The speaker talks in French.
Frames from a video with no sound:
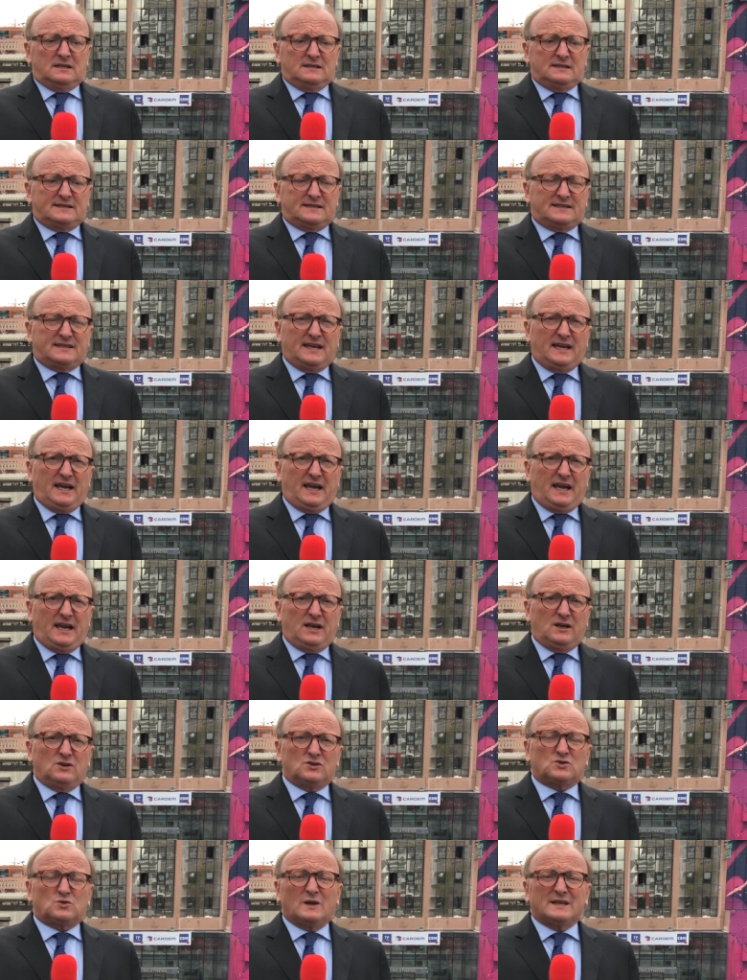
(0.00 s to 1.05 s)

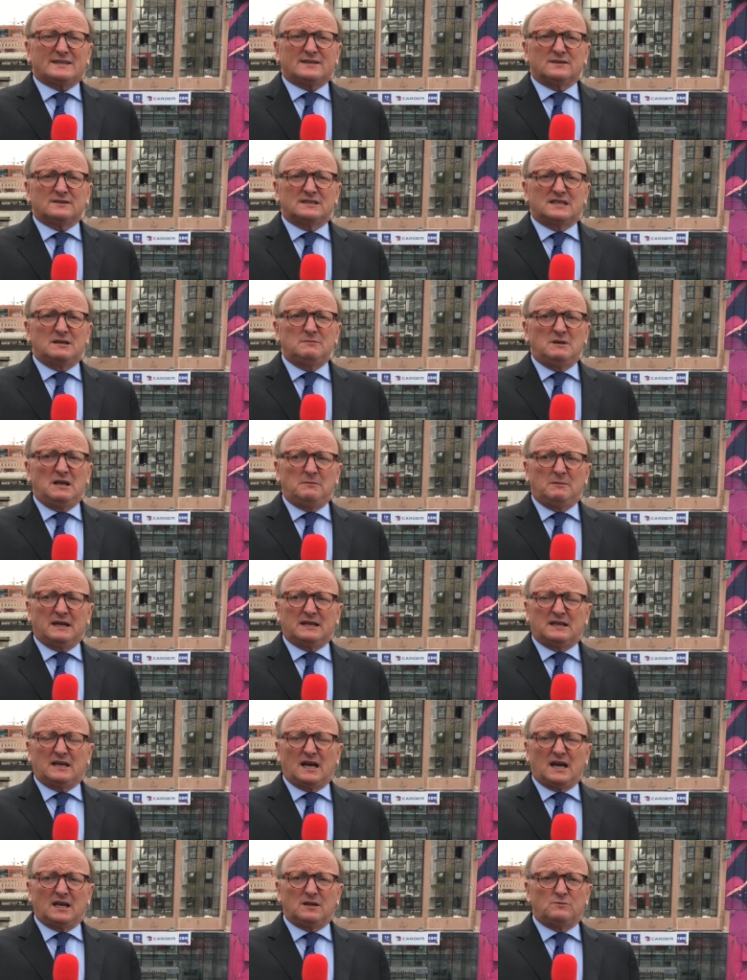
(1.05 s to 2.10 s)
C'est 66 000
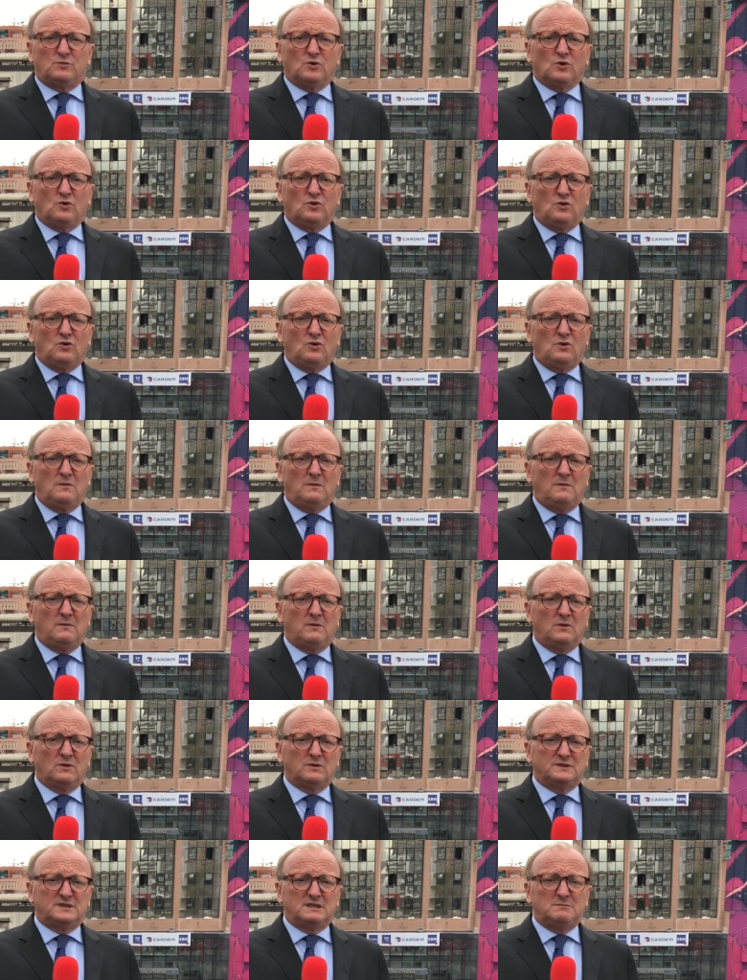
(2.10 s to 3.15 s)
m2 de bureaux,
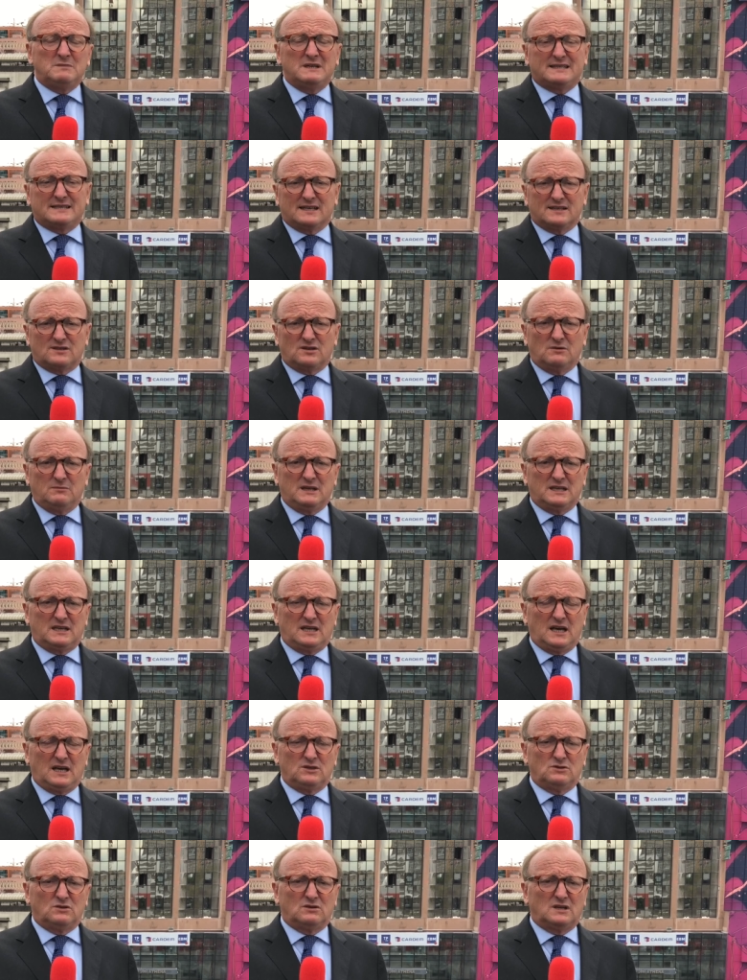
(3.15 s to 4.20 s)
10 500
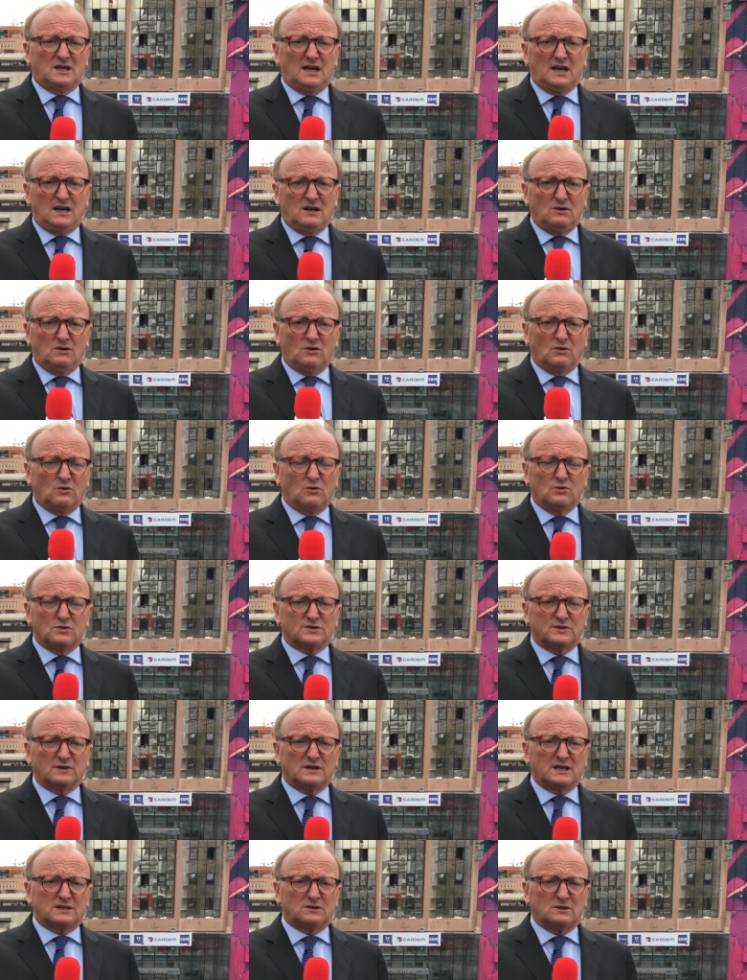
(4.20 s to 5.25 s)
m2 d'hôtel, en gros
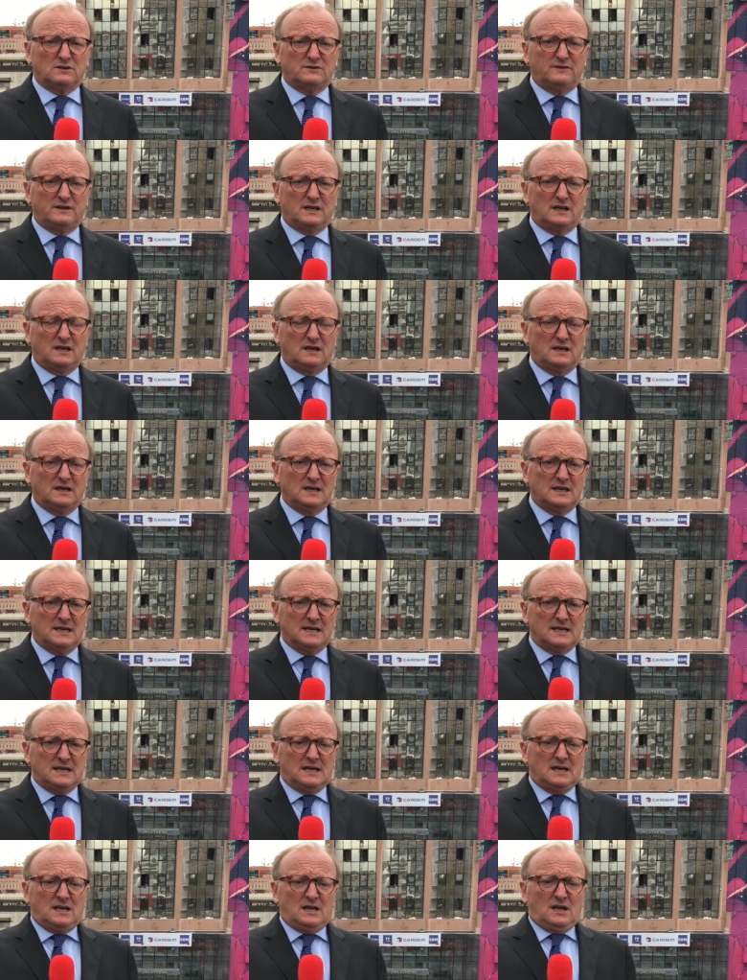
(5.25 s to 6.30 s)
180
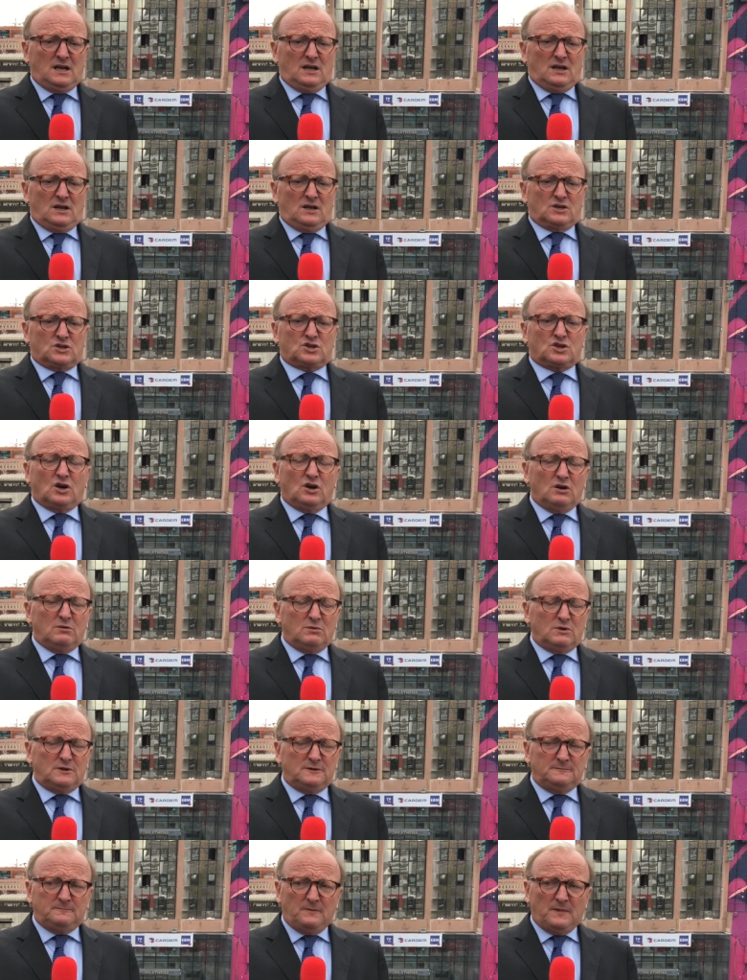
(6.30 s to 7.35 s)

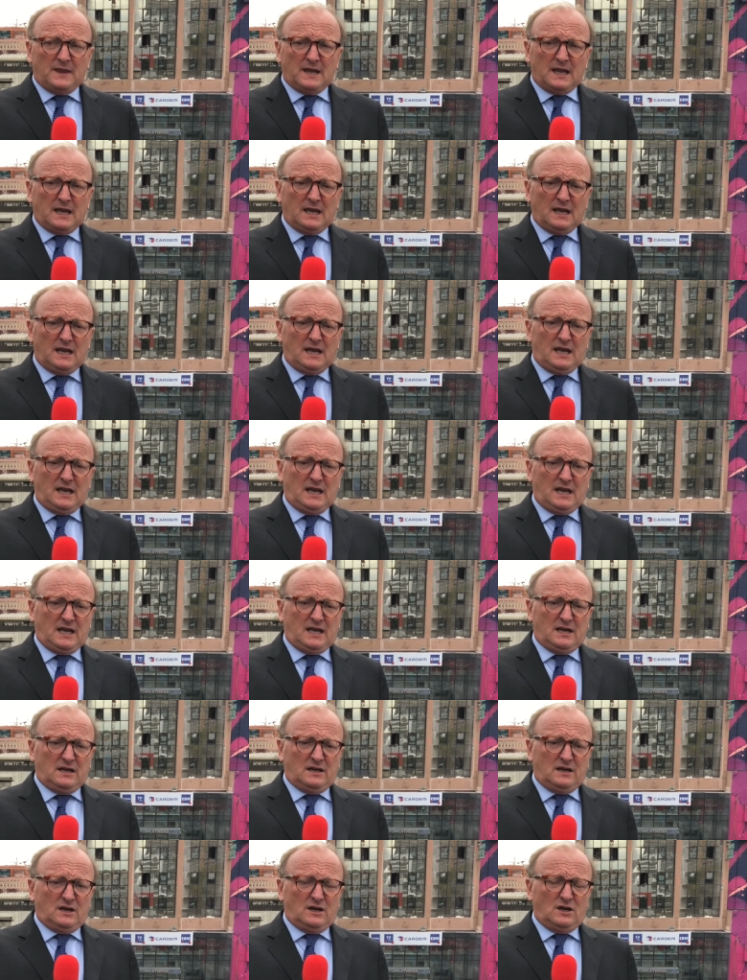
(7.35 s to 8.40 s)
chambres. Et
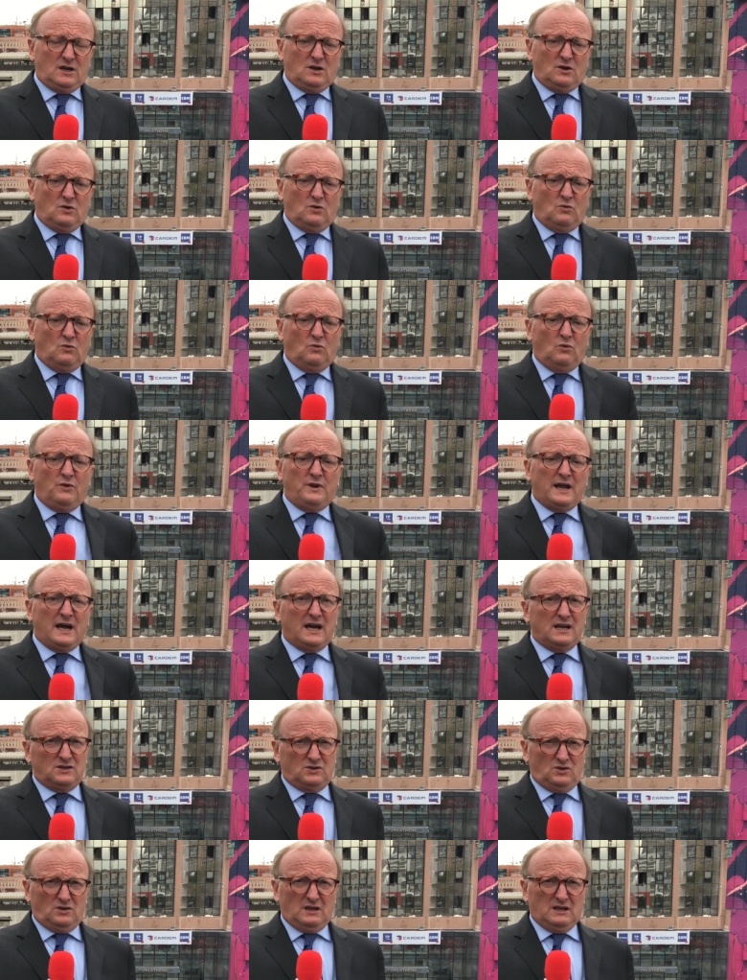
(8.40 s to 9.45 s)
euh, on
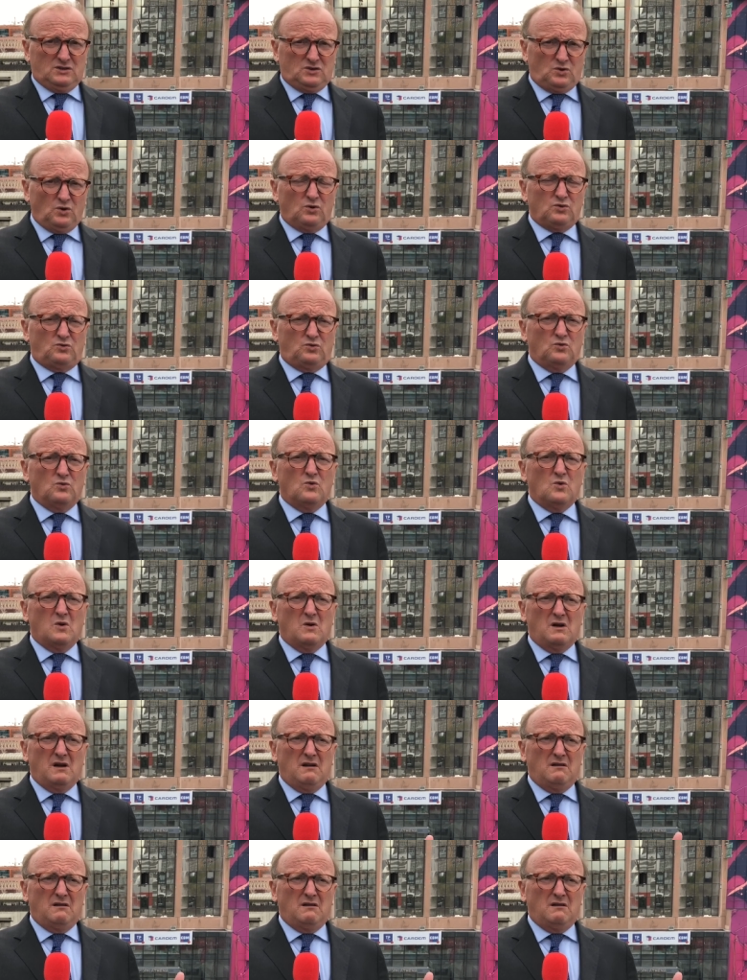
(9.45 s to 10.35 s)
a surtout